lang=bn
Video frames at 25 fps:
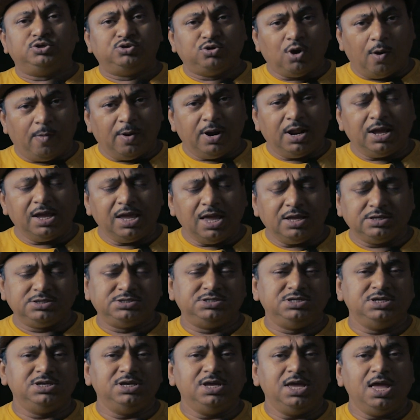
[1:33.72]
সবার আগে
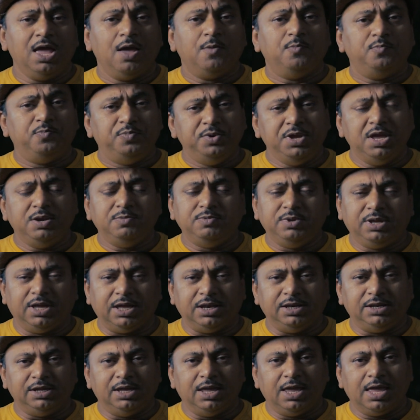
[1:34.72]
আসছি
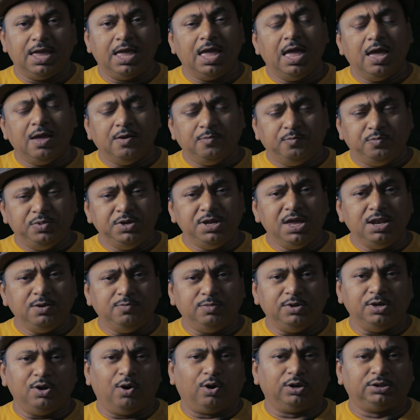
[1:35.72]
পিএনবিকে নিয়ে
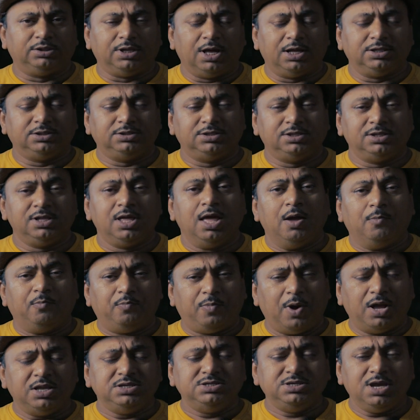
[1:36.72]
পিএনবি অর্থাৎ
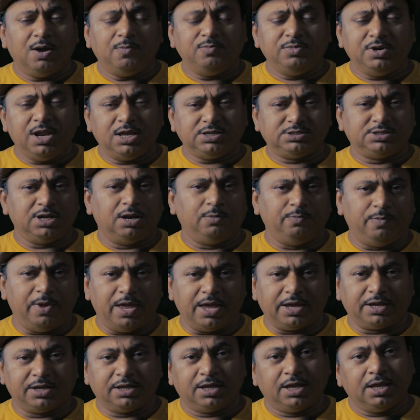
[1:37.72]
পাঞ্জাব ন্যাশনাল
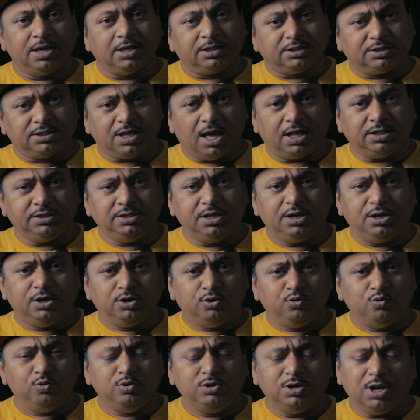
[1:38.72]
ব্যাংক তাদের
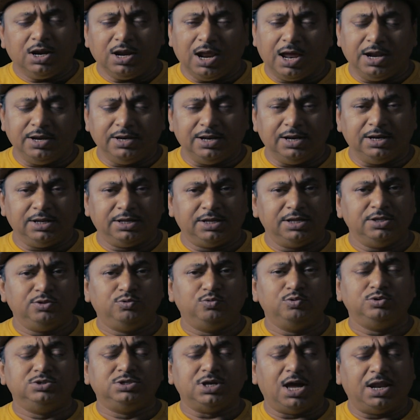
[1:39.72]
টুইটার হ্যান্ডেলে
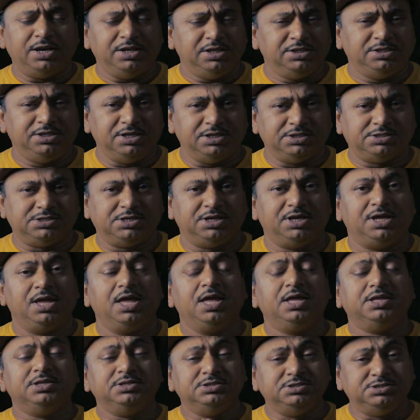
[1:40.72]
কিন্তু জানিয়ে দিয়েছে
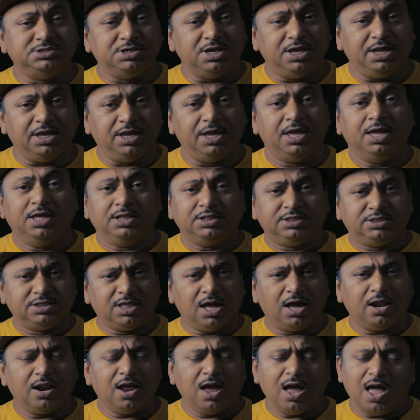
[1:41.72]
যে
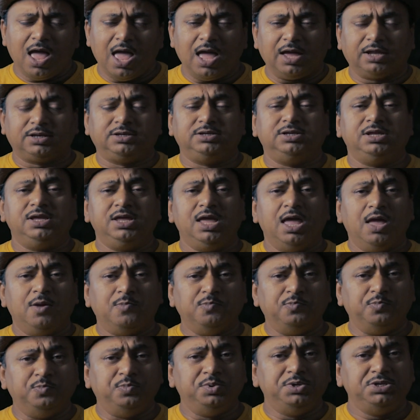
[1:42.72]
তারা একটি
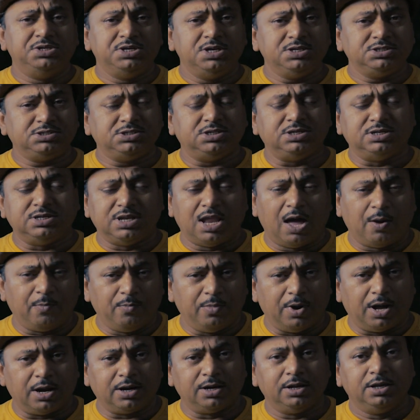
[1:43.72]
বিশেষ
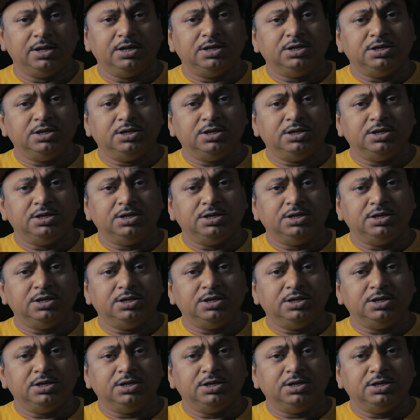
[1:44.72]
নাম্বার